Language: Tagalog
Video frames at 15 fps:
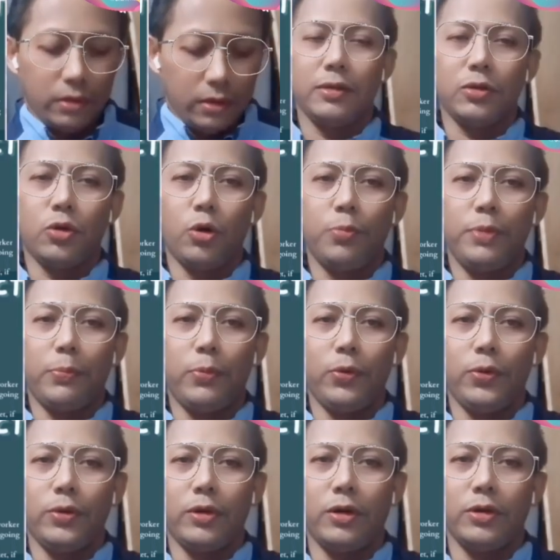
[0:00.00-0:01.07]
ang kopya
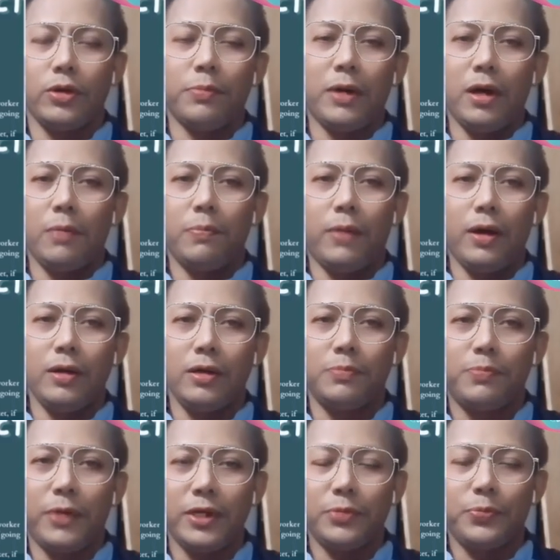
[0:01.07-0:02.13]
po ng inyong mga valid
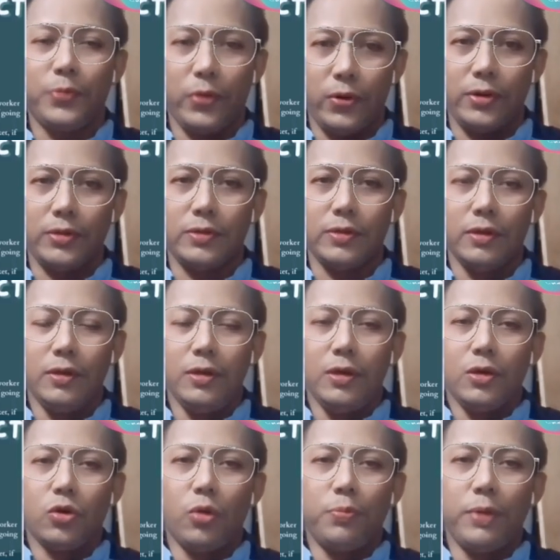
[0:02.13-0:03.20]
passport,
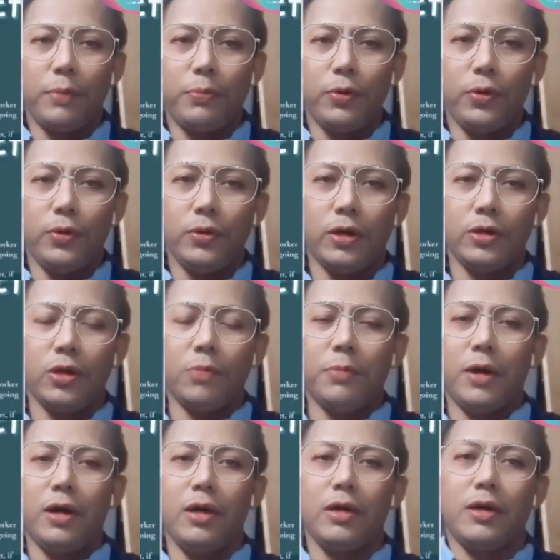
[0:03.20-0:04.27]
kopya po ng inyong
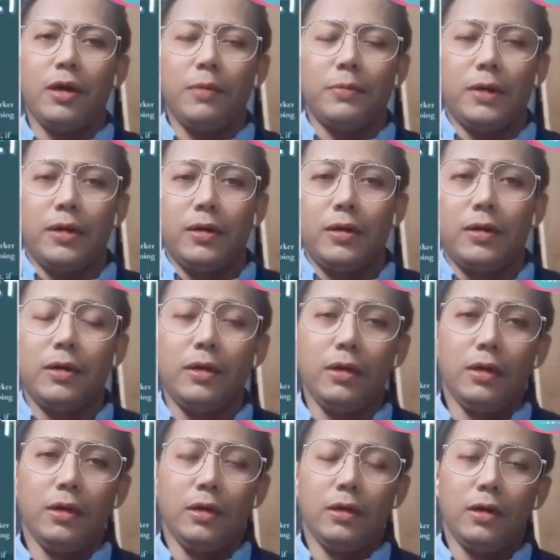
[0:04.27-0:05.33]
mga ikama,
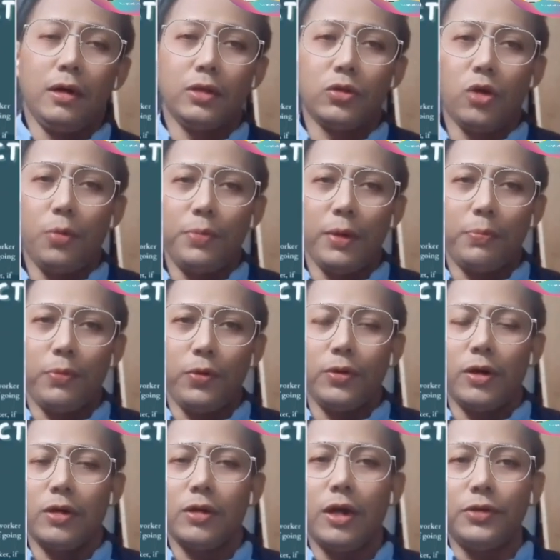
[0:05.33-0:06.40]
at kopya po
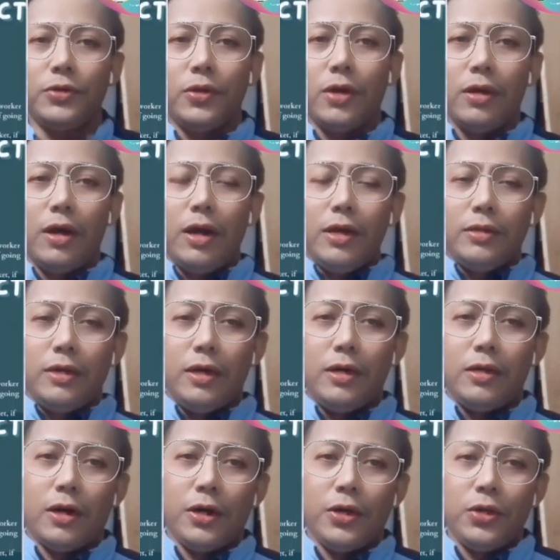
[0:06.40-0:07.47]
ng national ID
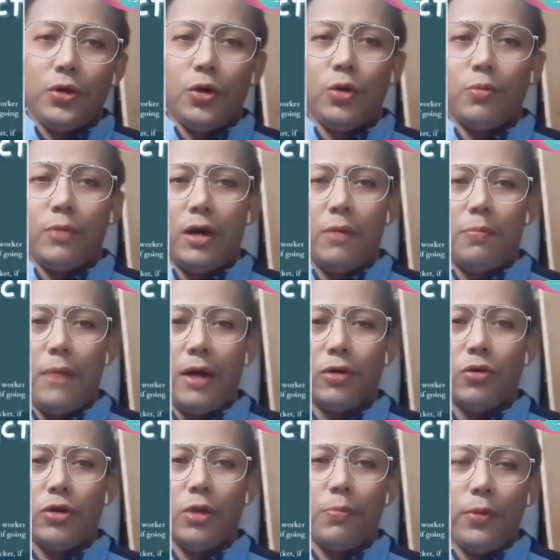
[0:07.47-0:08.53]
ng inyong mga
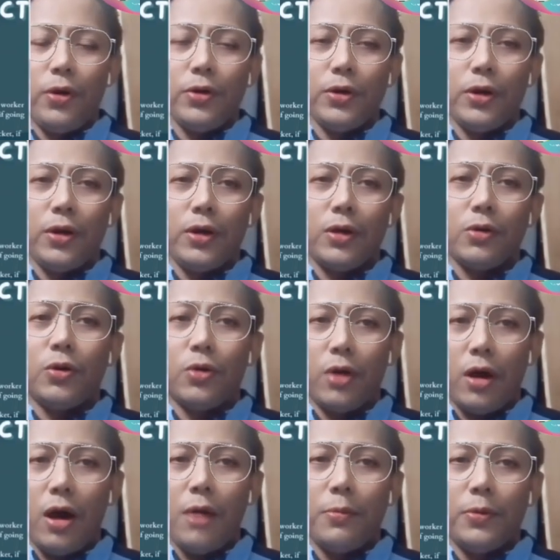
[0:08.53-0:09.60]
bagong employer
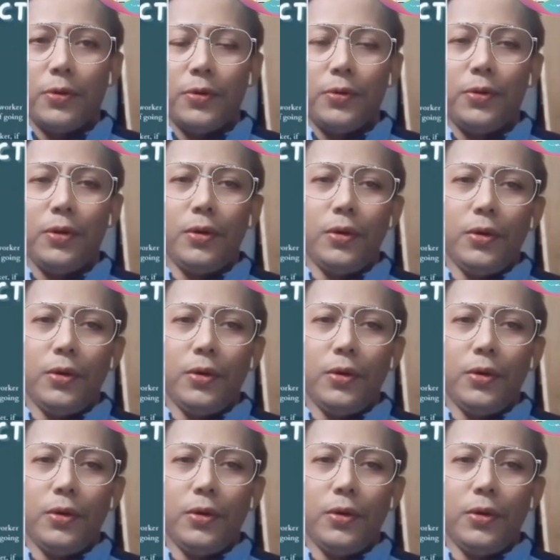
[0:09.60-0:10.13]
or amo,